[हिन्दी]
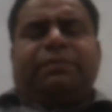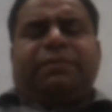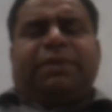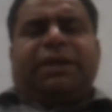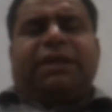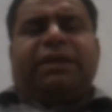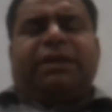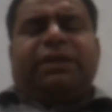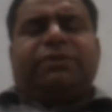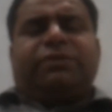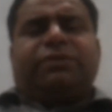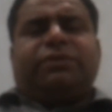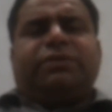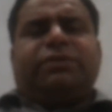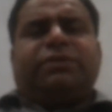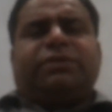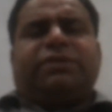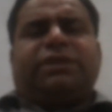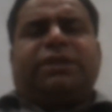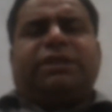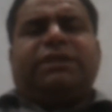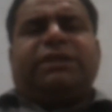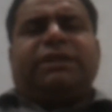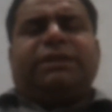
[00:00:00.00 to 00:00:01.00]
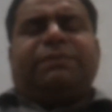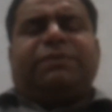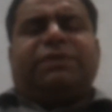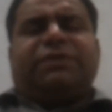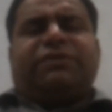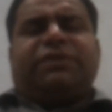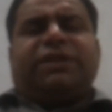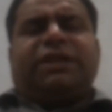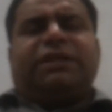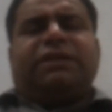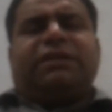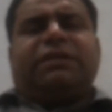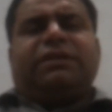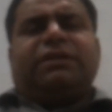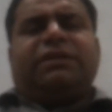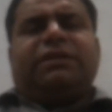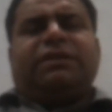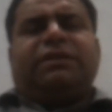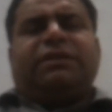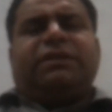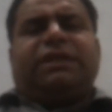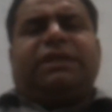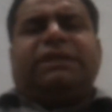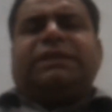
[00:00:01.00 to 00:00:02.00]
पहले तो जो 30 परसेंट
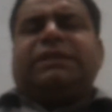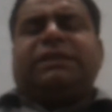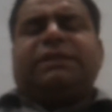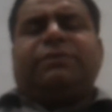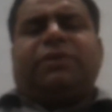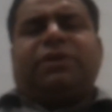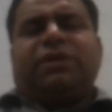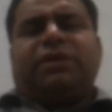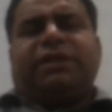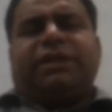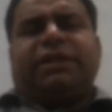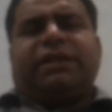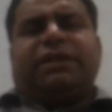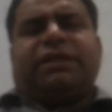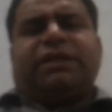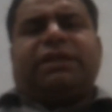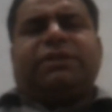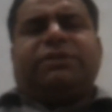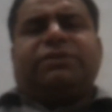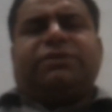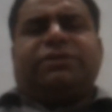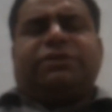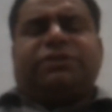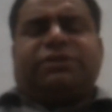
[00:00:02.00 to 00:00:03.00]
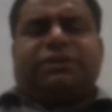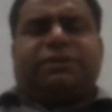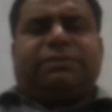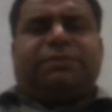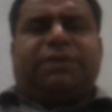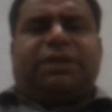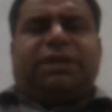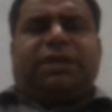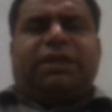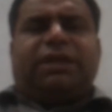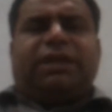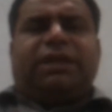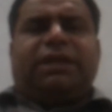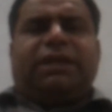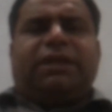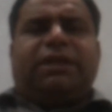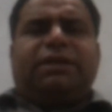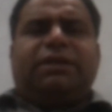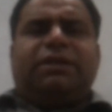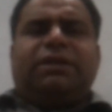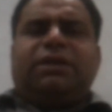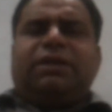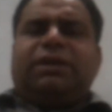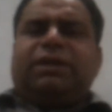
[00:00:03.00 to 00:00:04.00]
एंटीबायोटिक का जो इस्तेमाल है
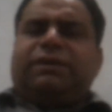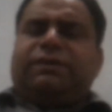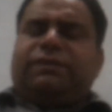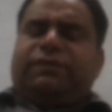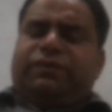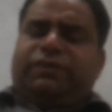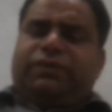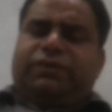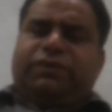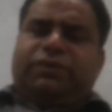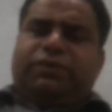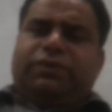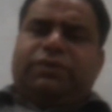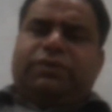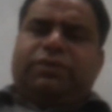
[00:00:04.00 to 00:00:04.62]
वो